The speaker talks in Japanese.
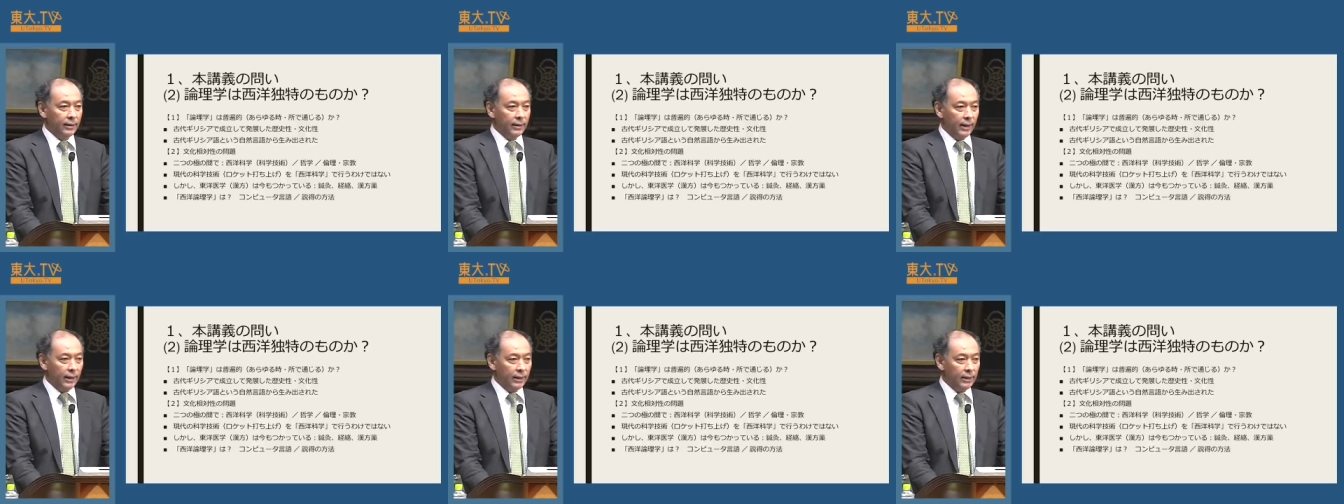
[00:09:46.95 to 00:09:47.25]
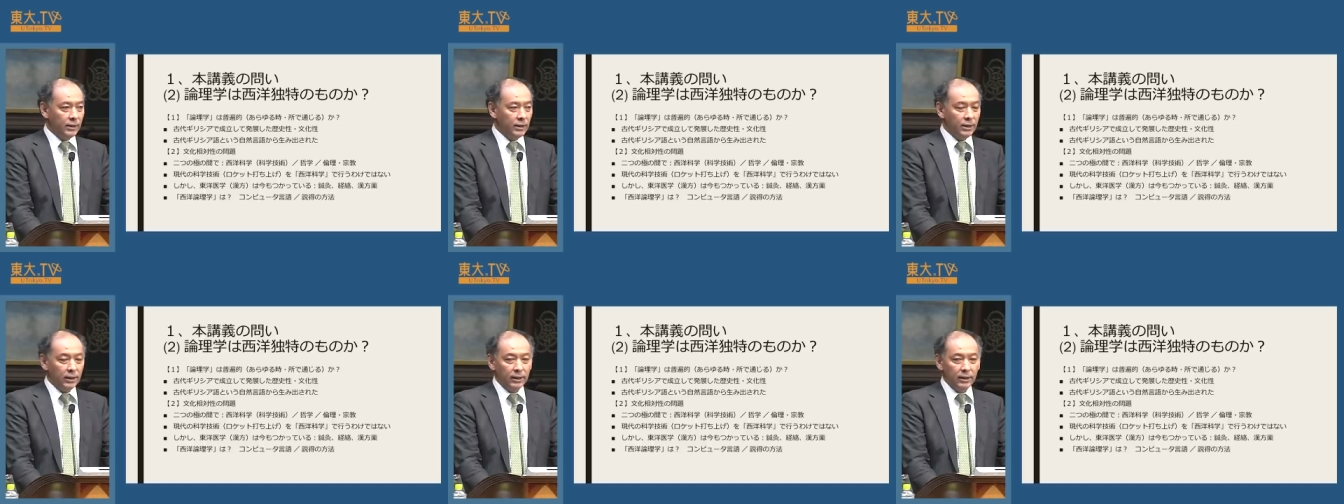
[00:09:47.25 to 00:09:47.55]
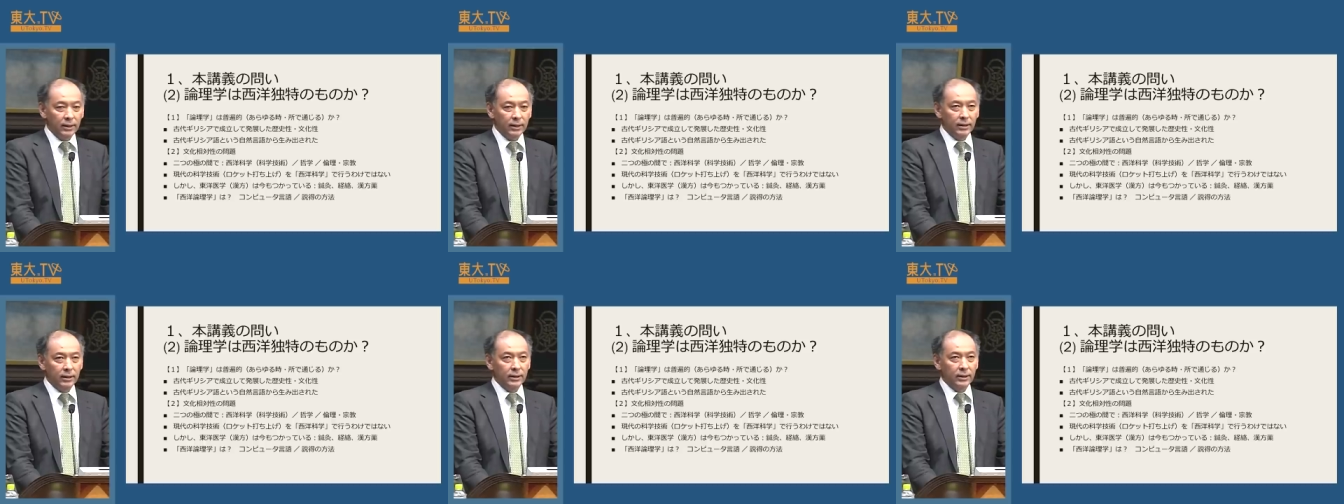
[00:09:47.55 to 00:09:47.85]
現代
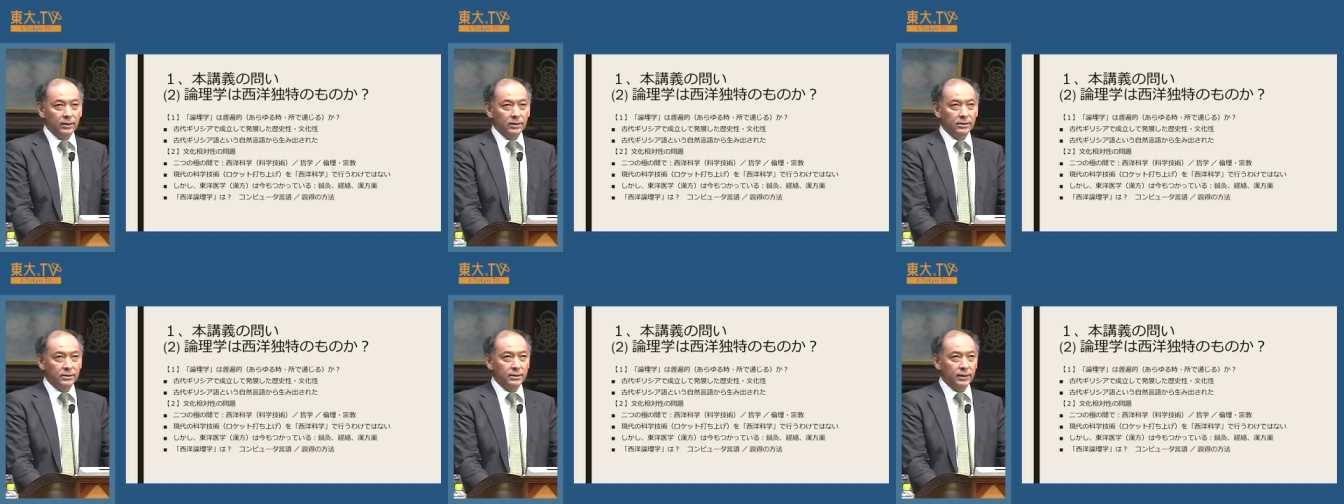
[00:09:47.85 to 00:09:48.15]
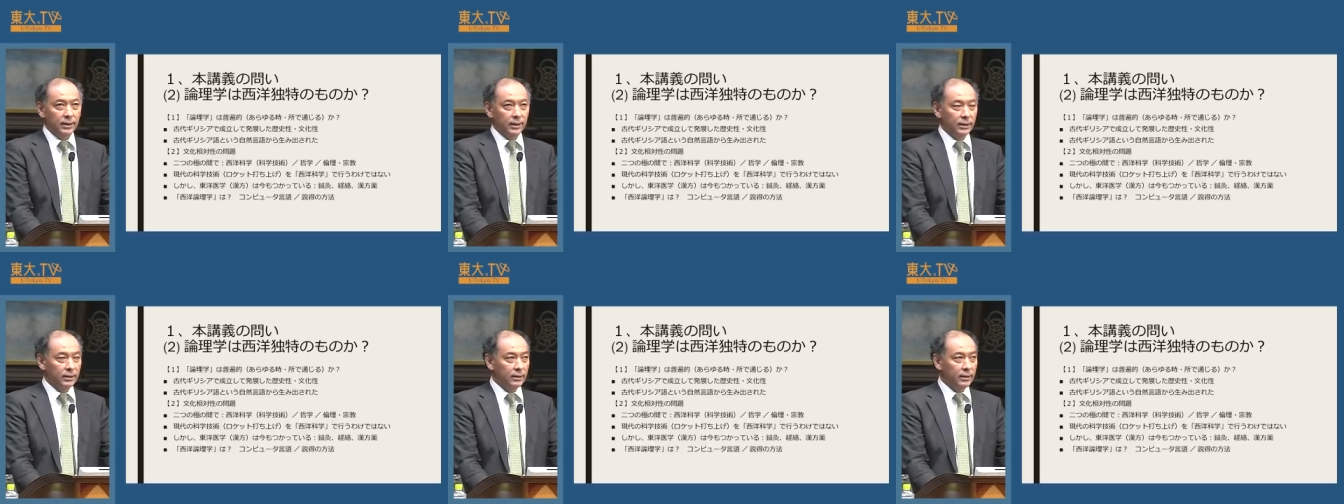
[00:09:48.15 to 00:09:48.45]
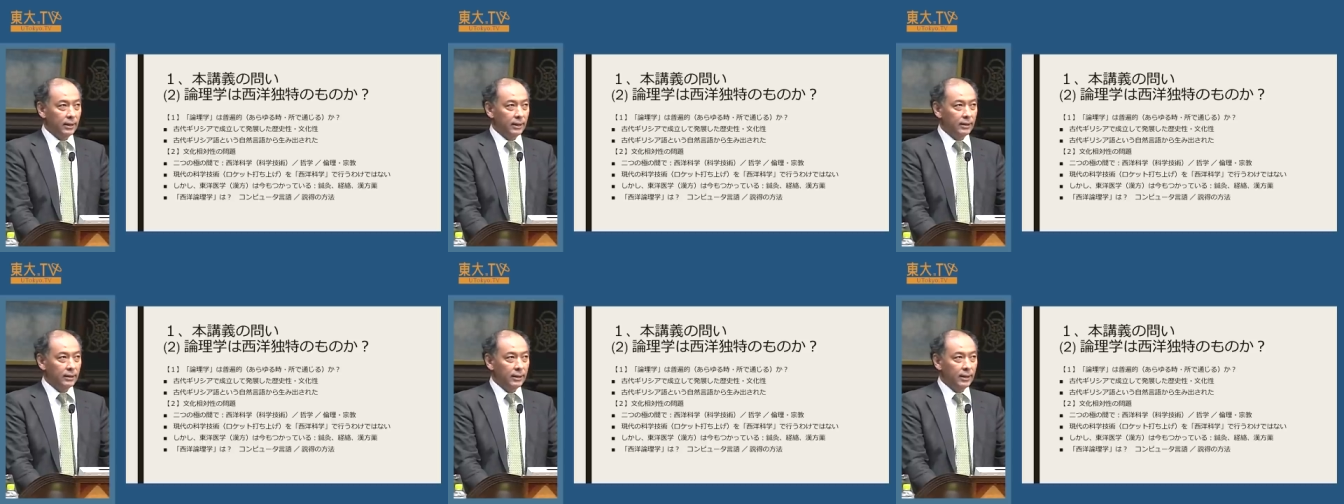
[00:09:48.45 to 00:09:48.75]
につながっ
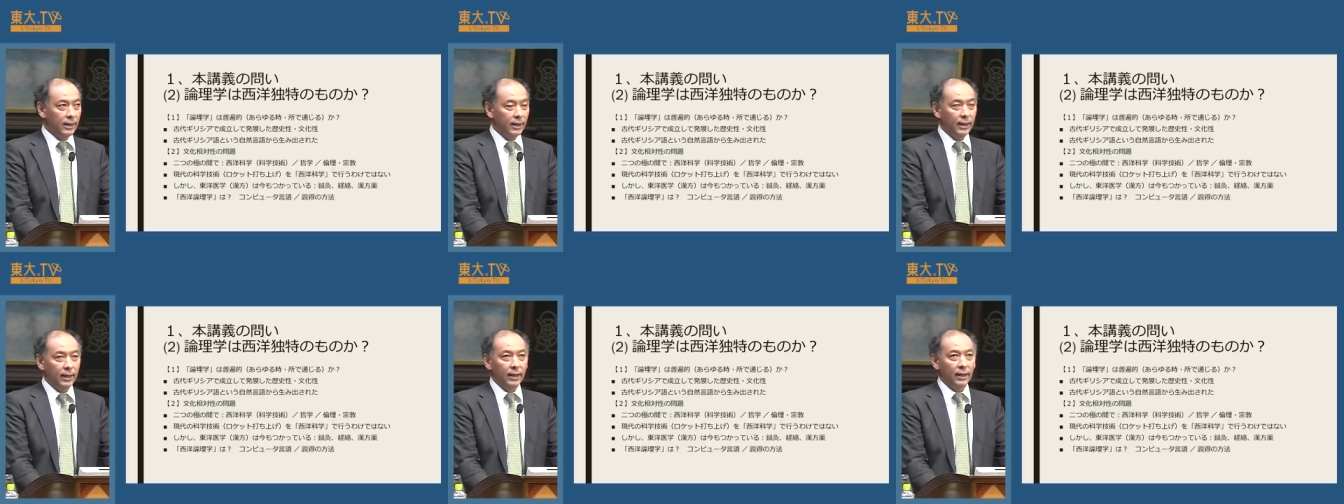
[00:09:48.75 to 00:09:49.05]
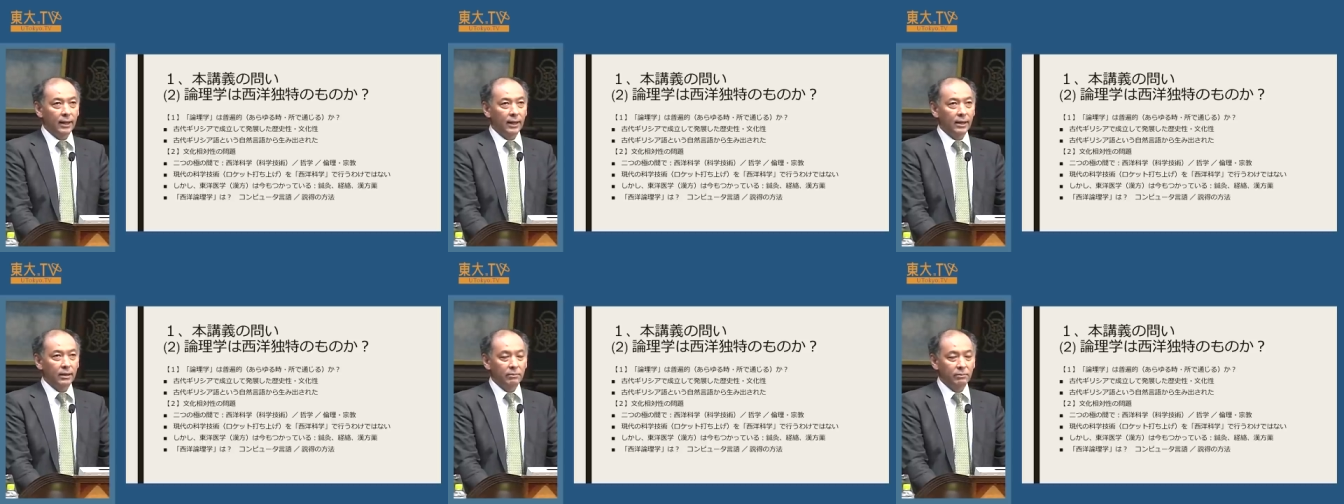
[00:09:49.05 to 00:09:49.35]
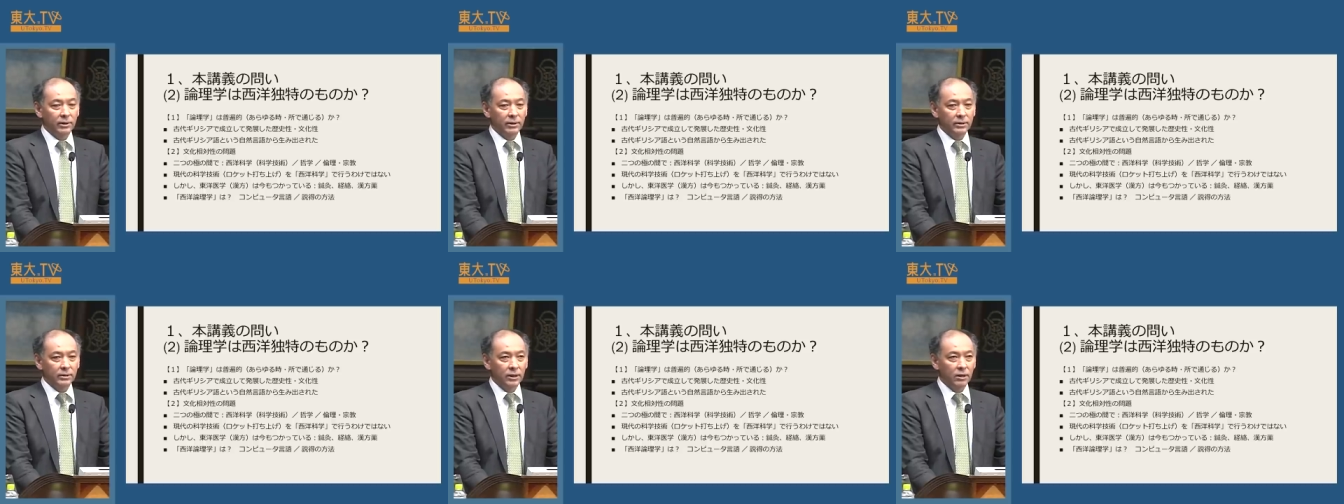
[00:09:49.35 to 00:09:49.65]
てきたある意
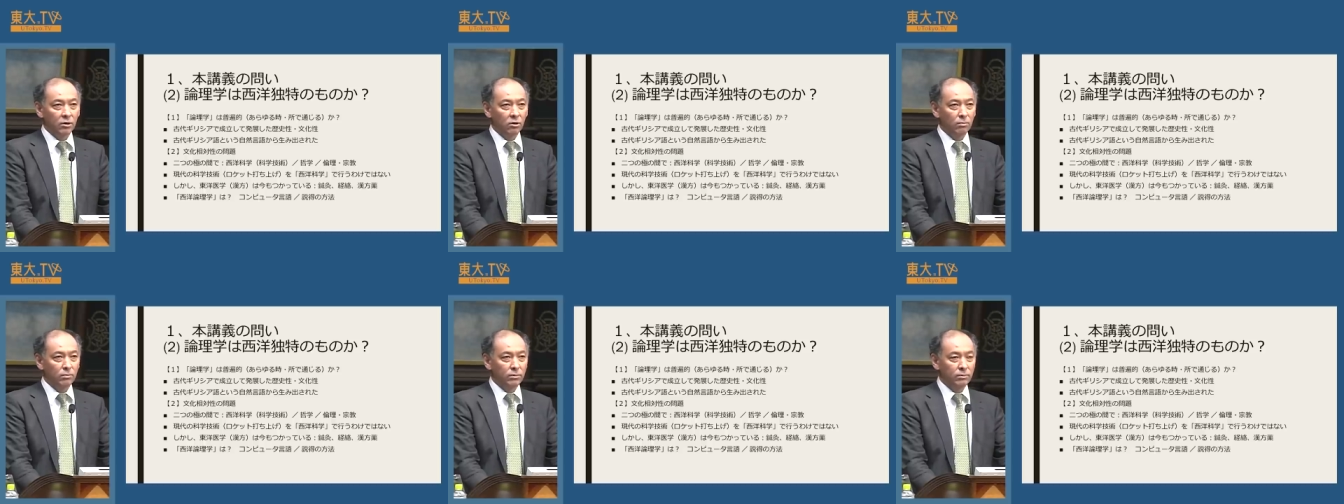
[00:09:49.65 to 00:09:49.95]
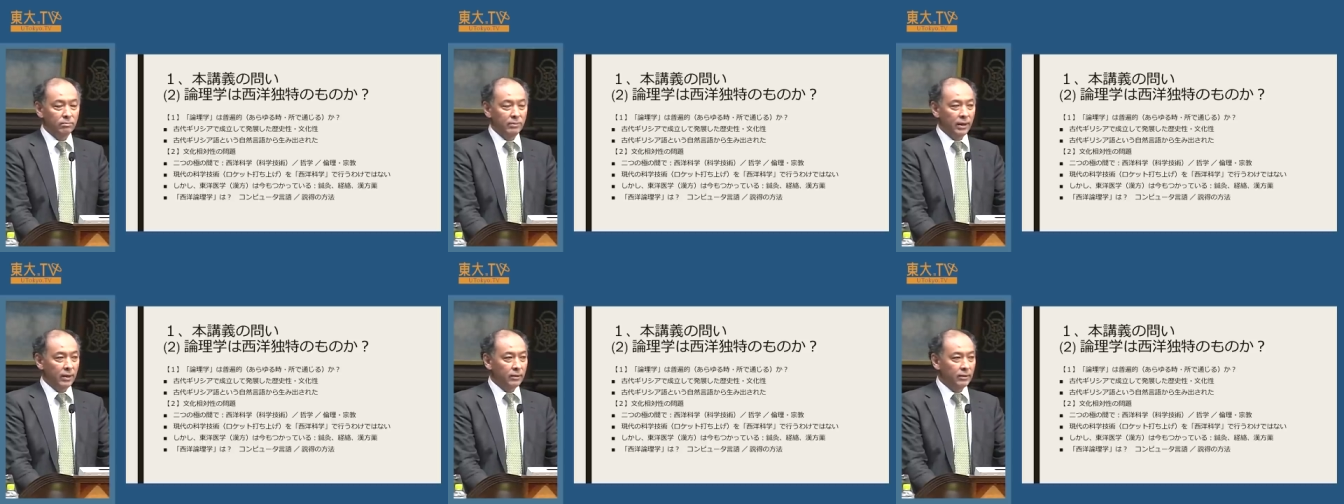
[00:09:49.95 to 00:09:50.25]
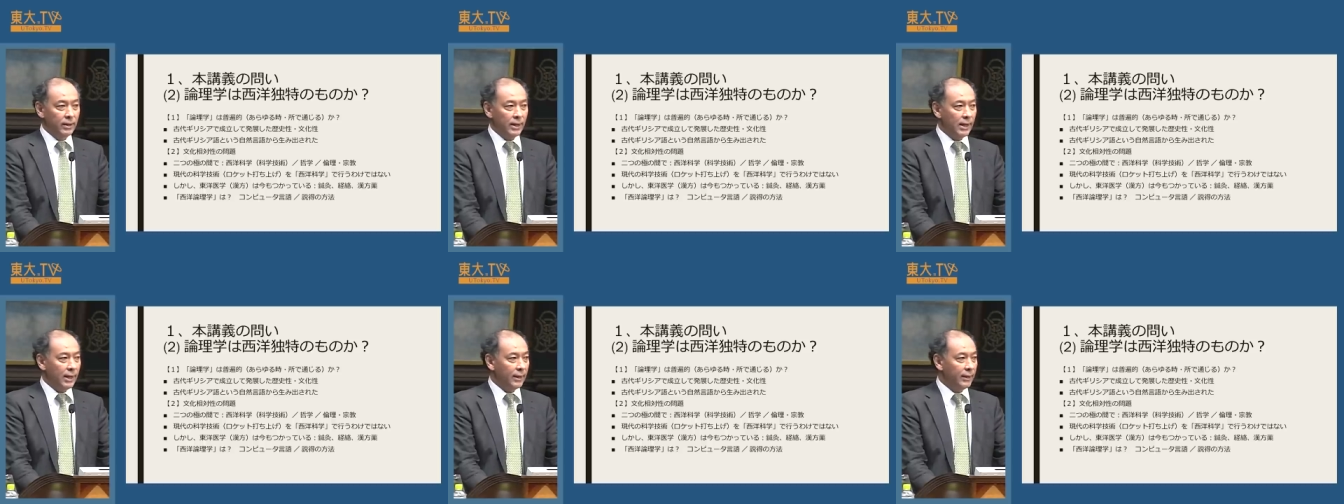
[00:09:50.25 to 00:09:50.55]
味で西洋文明
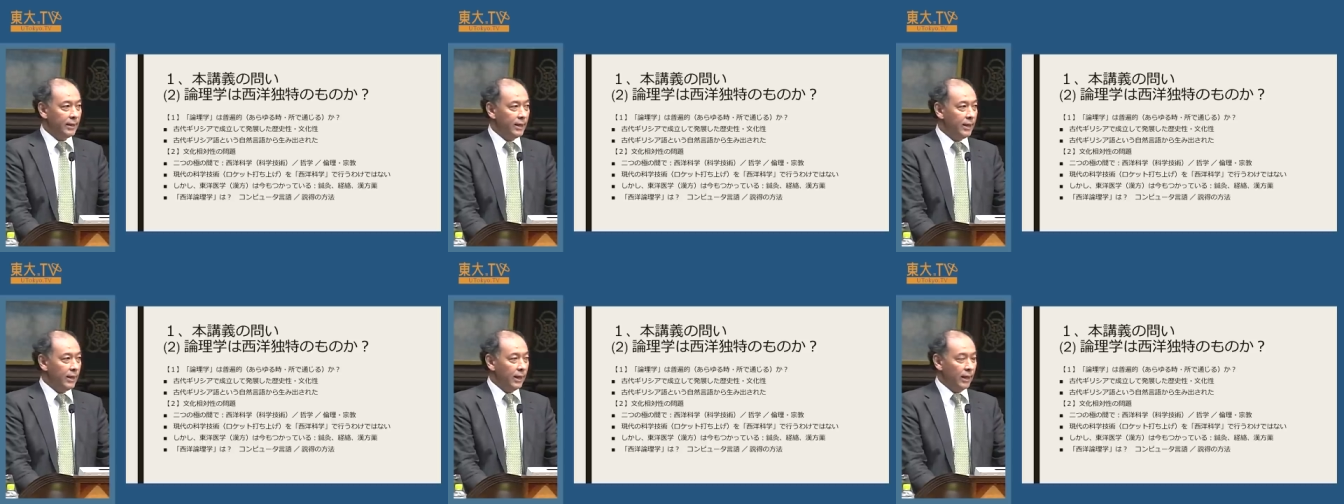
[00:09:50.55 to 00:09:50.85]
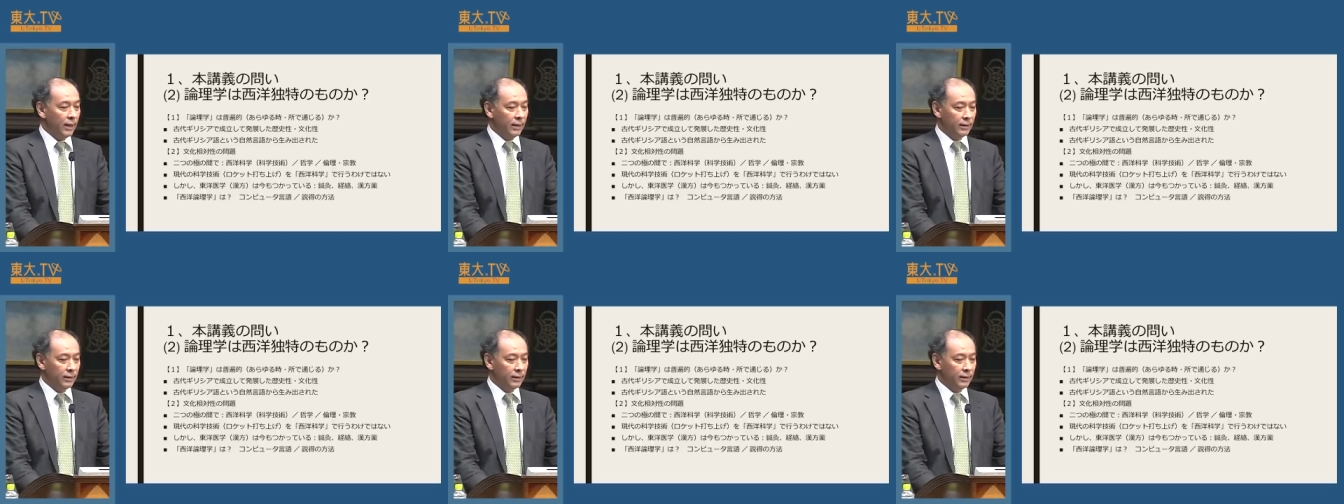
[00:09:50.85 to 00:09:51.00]
の中で